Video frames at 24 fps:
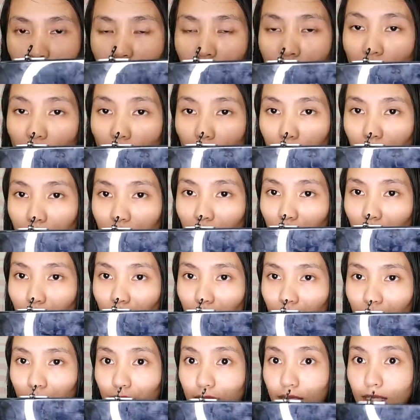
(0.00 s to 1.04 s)
gagamit ng
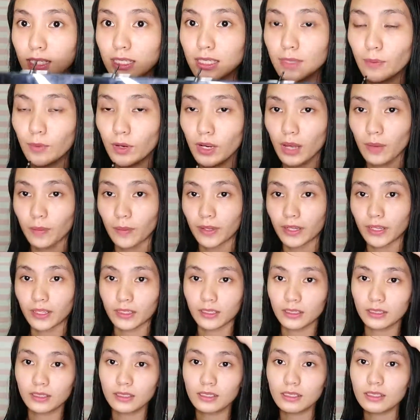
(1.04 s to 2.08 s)
mga nagsisimula pa
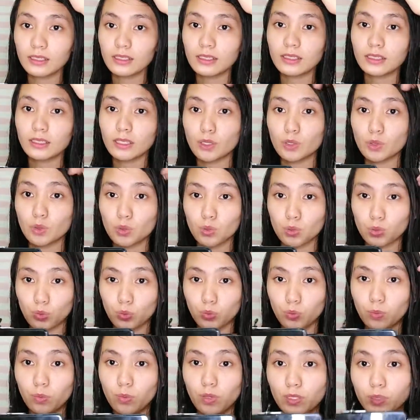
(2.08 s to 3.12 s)
lang sa
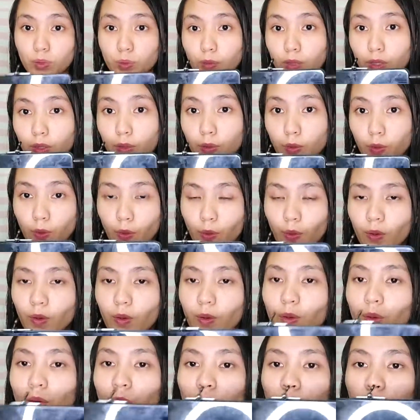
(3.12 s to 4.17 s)
YouTube, katulad ko.
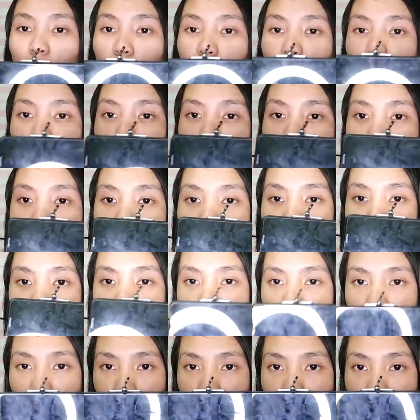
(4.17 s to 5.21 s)
So, ganito
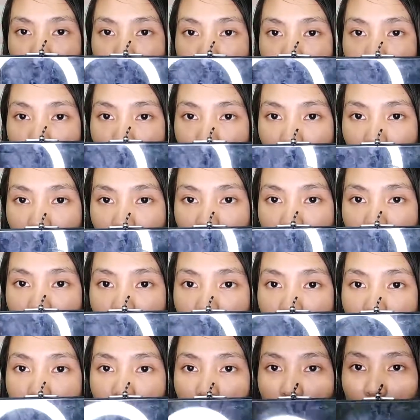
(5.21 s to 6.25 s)
yung setup ko,
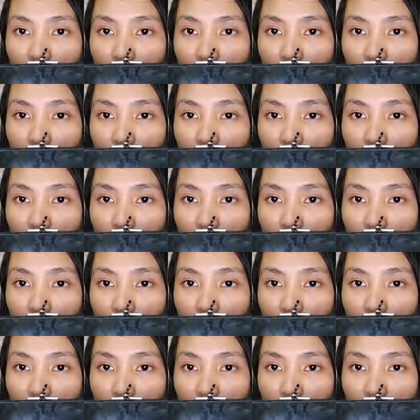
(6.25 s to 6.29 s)
guys.